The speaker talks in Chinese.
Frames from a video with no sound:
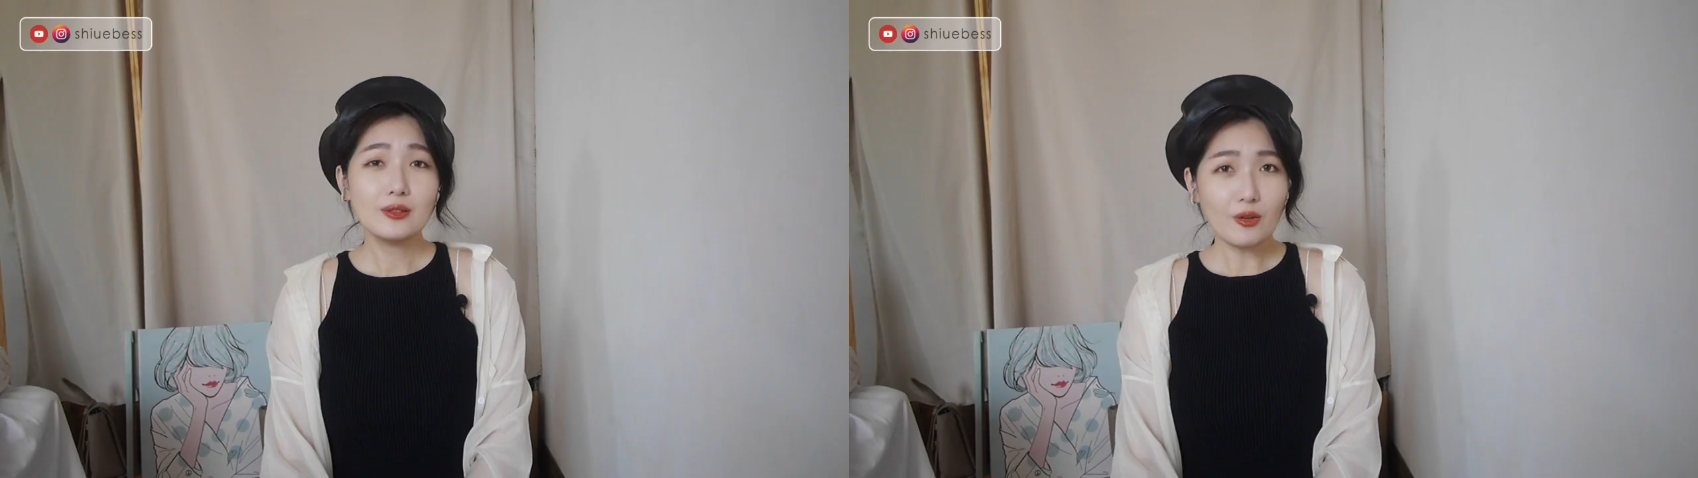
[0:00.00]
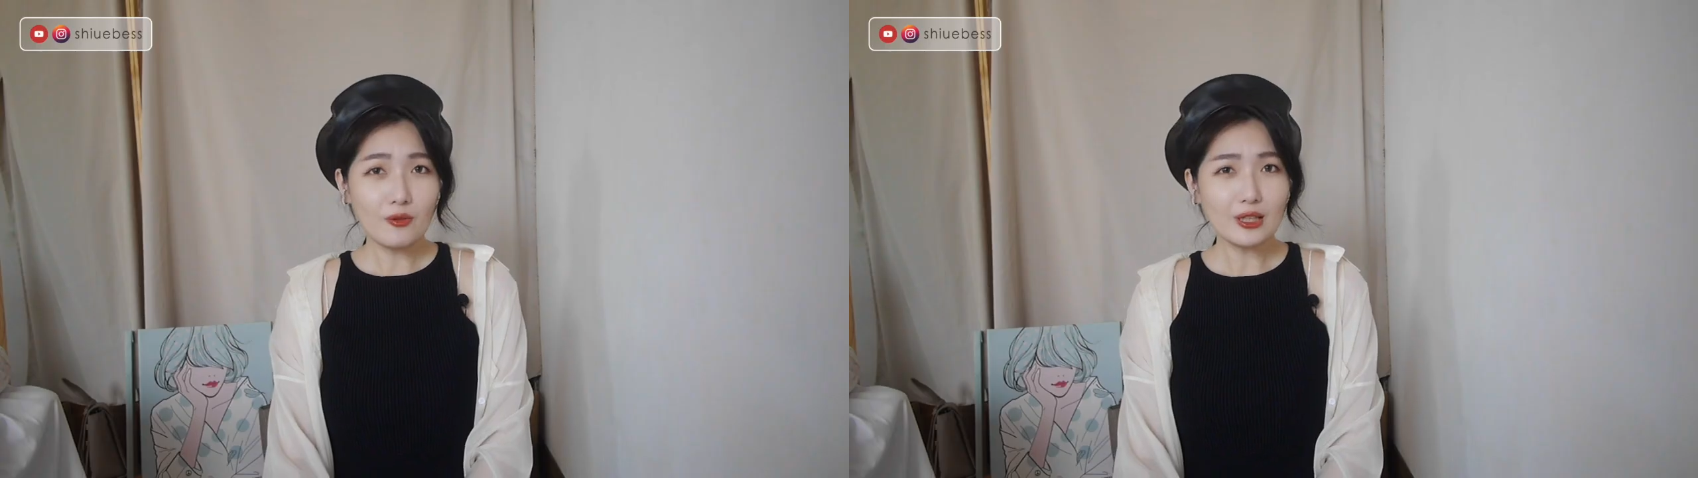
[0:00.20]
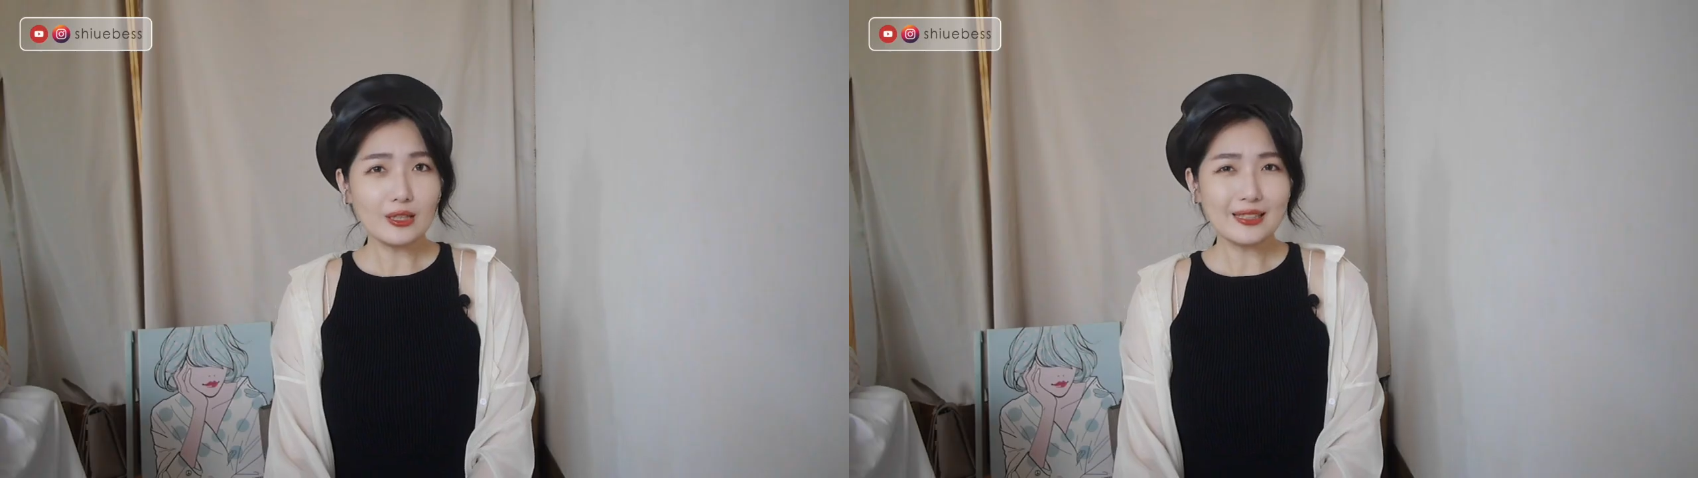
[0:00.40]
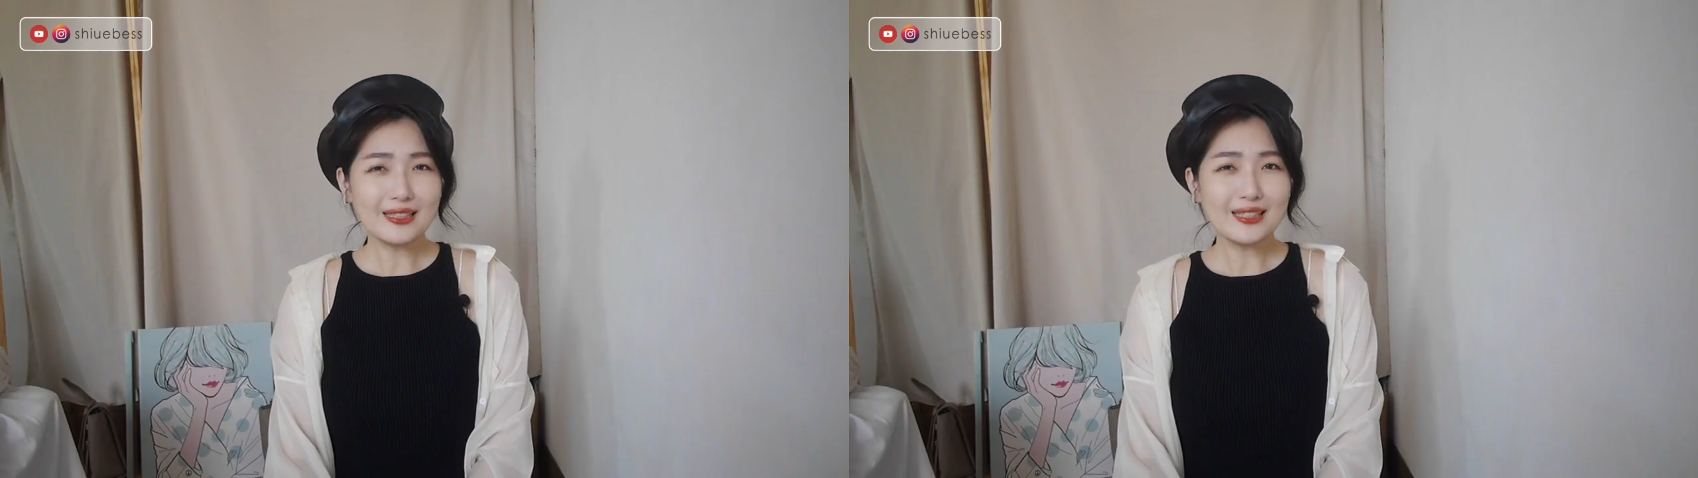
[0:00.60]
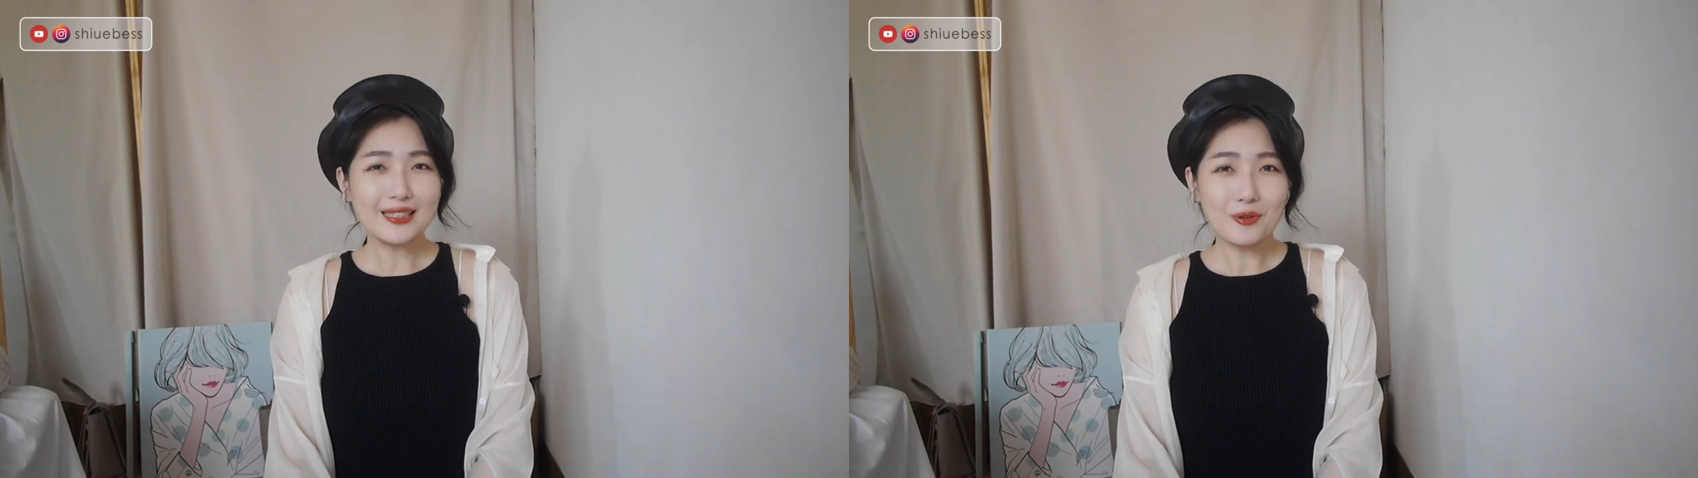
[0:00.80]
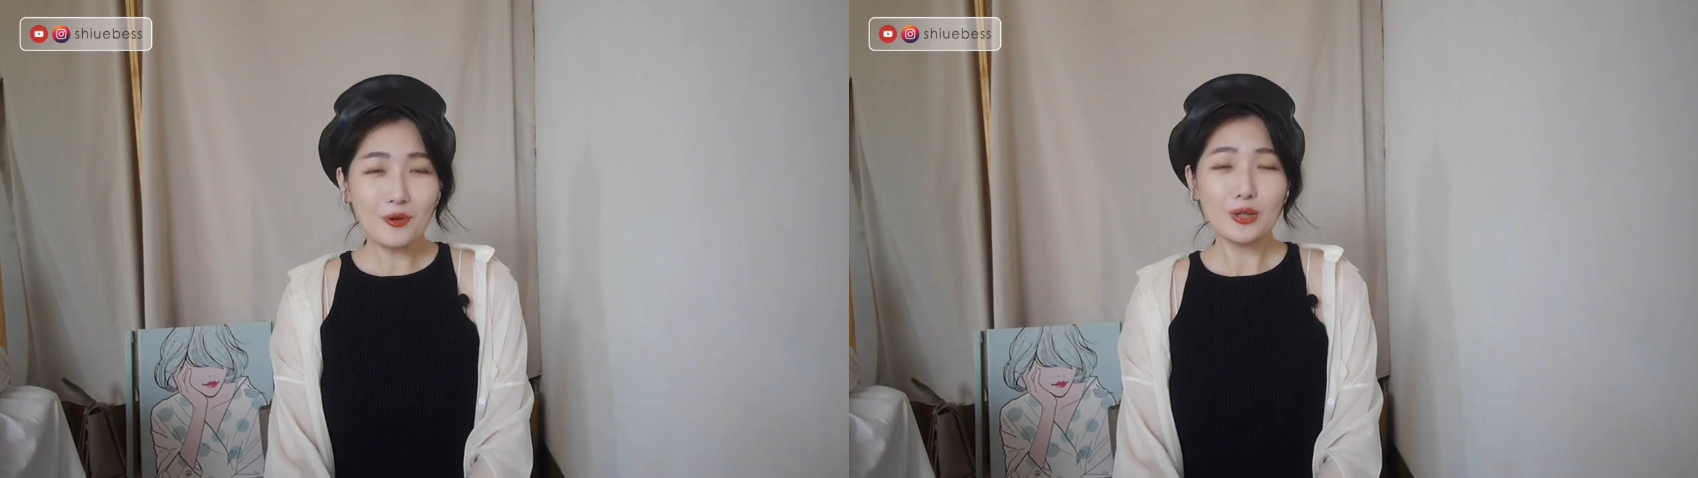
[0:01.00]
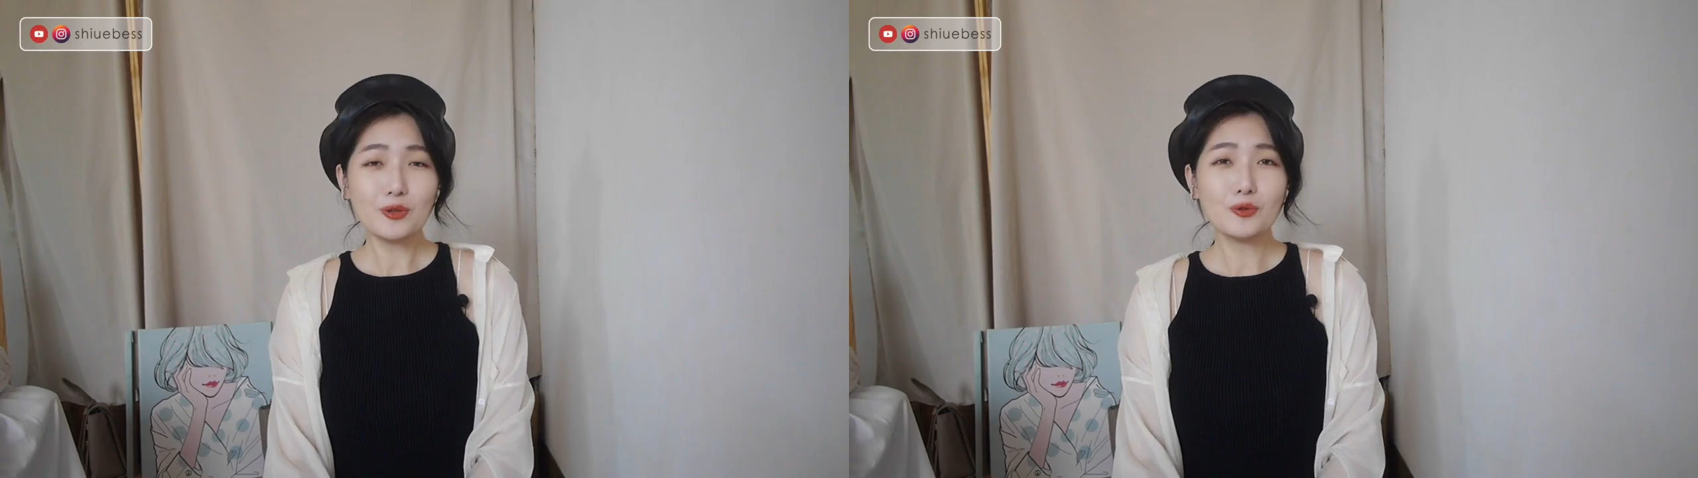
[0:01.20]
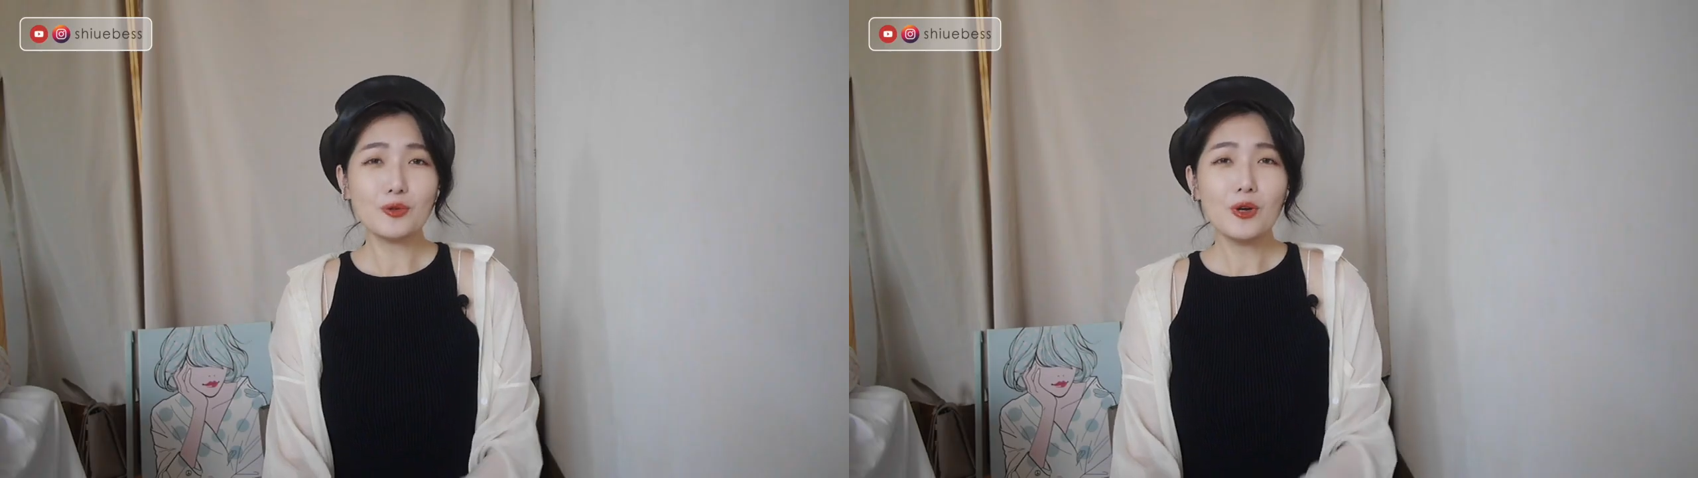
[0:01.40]
那我个人在进行绘
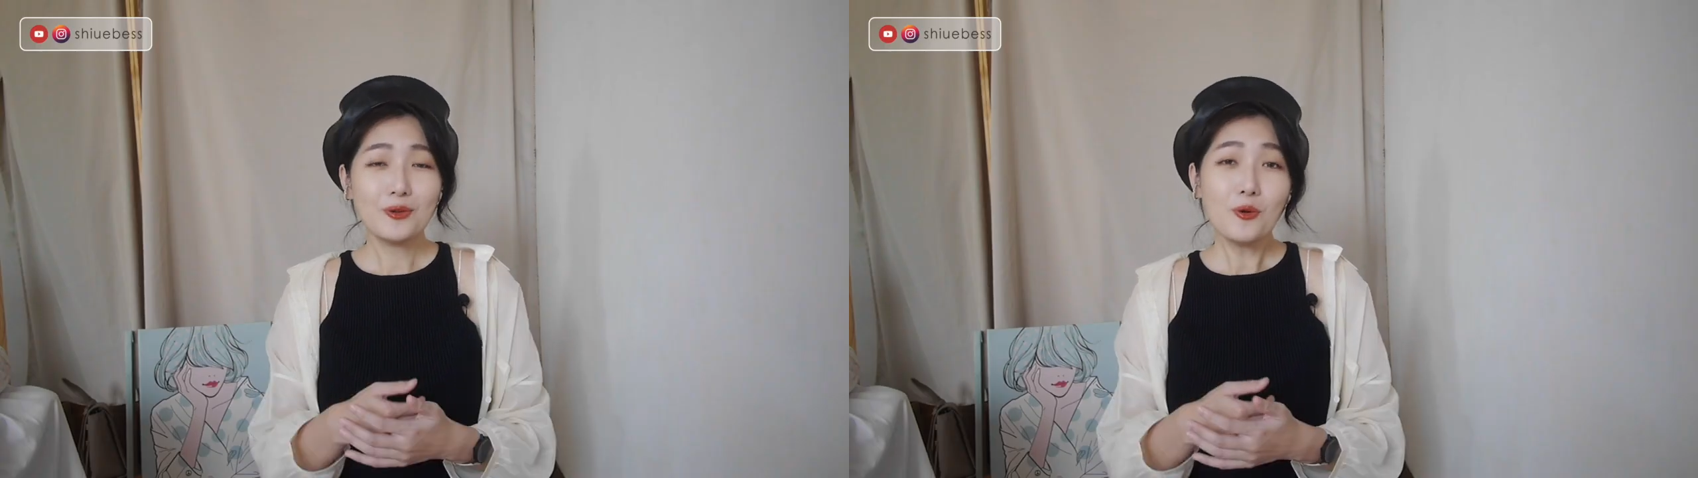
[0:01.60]
图，